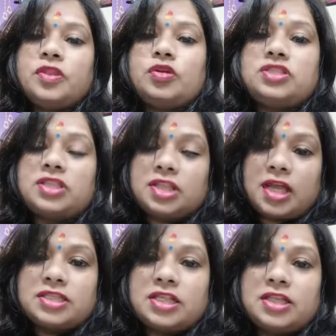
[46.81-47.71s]
तो जितना
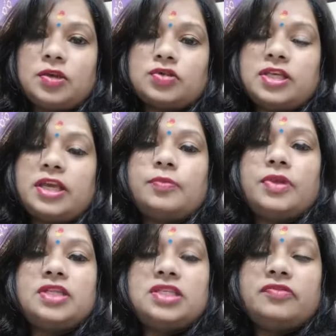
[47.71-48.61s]
जल्दी हो सके
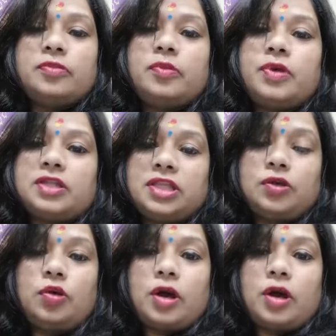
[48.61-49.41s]
अपने जीवन में भक्ति को